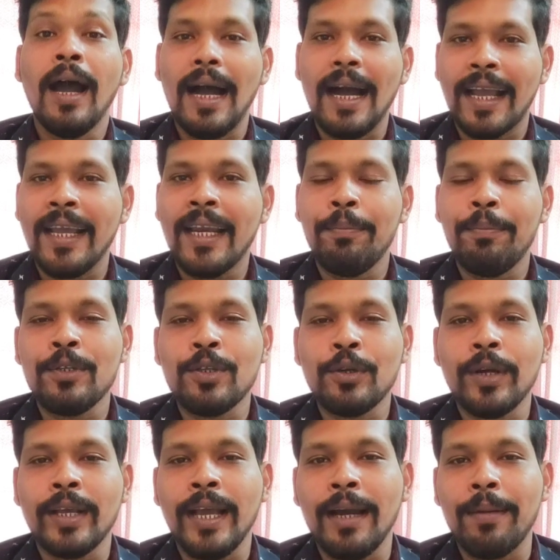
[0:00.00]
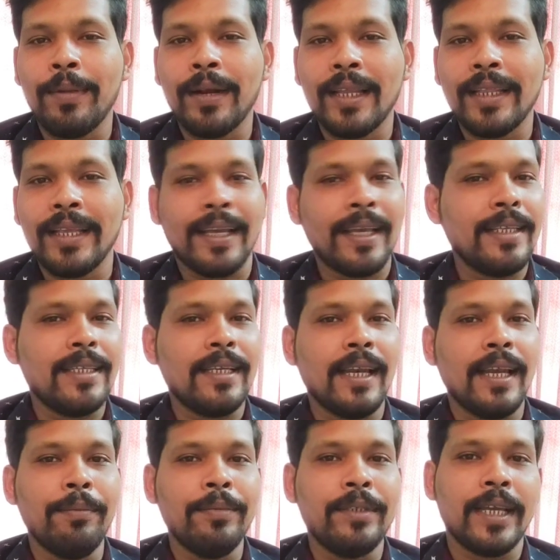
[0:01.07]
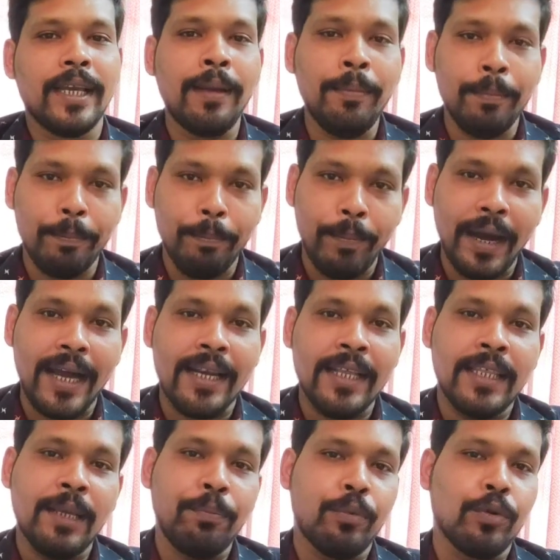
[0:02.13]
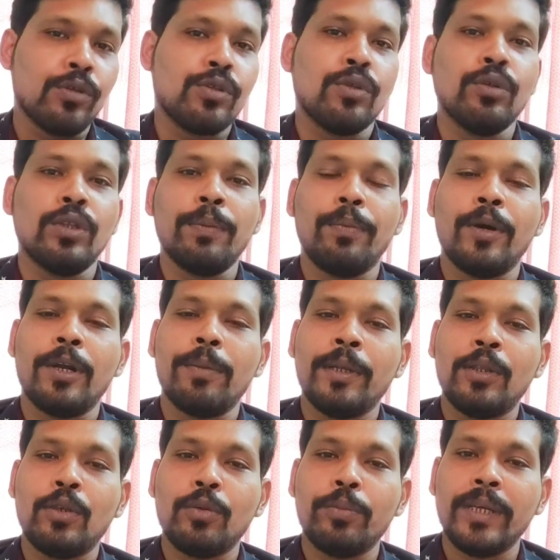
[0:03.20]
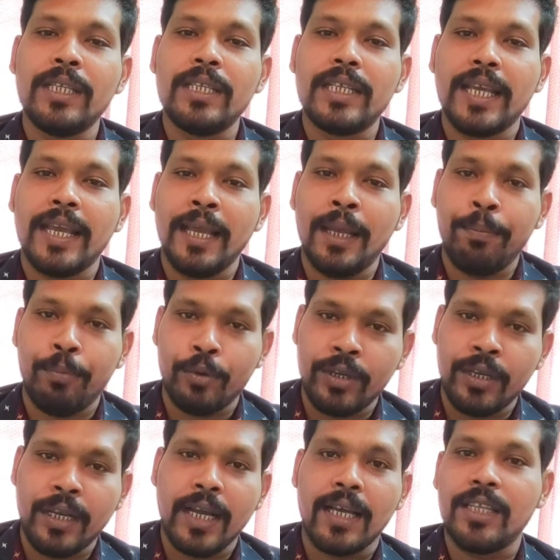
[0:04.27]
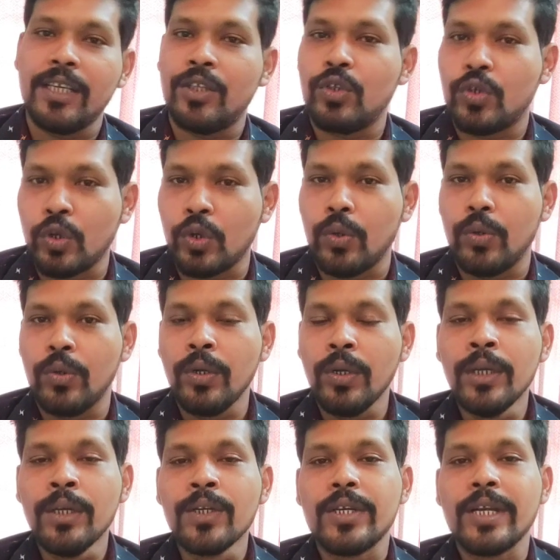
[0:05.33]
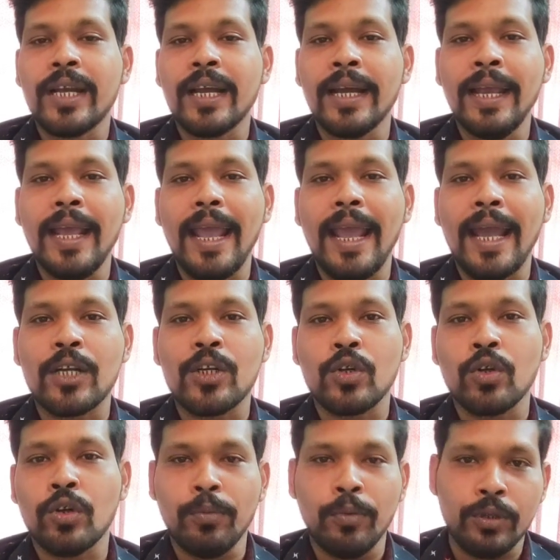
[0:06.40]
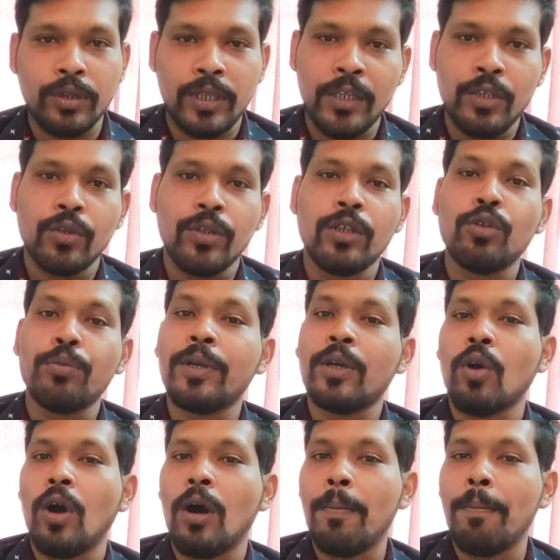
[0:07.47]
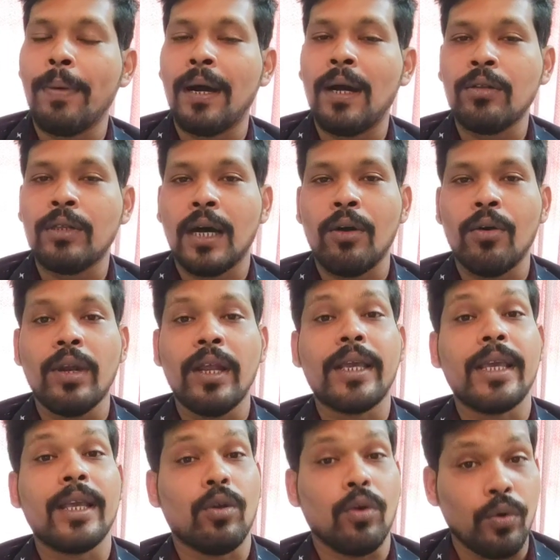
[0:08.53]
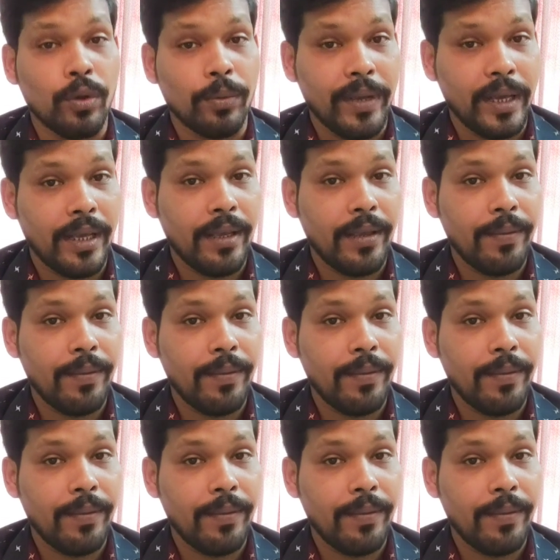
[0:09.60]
আগের এপিসোডে আমরা দেখেছিলাম যে বাড়িতে প্রস্তুতি পর্বে তুমি যে পরীক্ষা দিচ্ছ সেখানে একশোর মধ্যে যদি তুমি কম পাও তাহলে কি করবে